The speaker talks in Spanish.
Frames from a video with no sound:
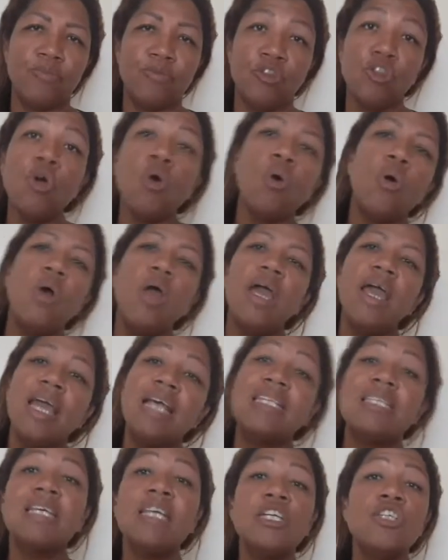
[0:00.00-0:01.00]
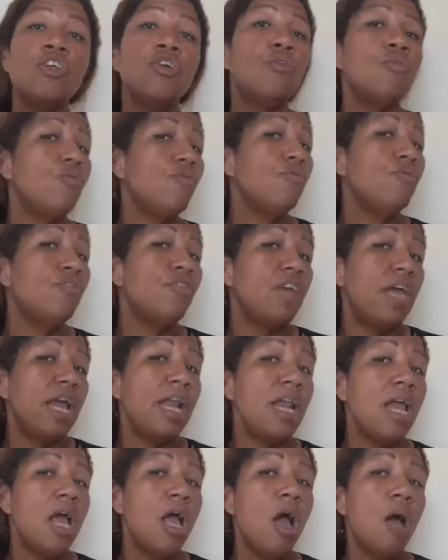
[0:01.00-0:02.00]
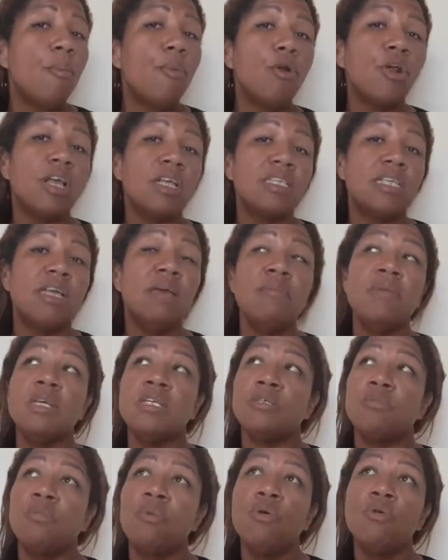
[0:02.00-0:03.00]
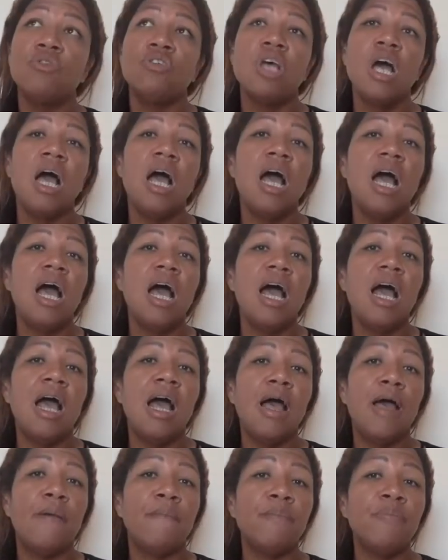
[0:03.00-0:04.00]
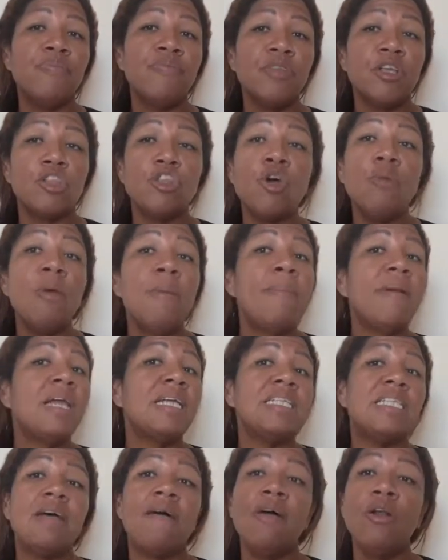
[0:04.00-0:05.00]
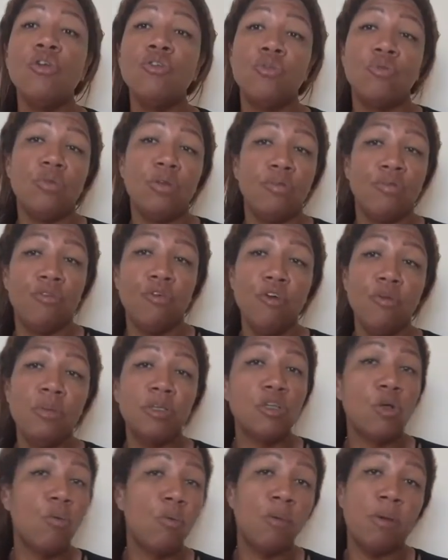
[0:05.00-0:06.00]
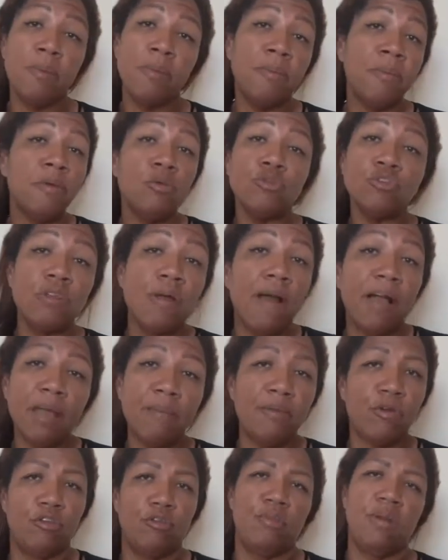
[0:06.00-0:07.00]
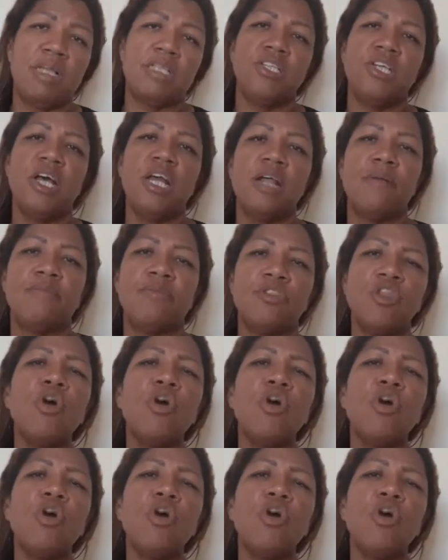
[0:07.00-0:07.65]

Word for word: No, es que yo fui infiel porque es que mi esposa no me planchaba los uniformes como a mí me gustaba que me los plancharan.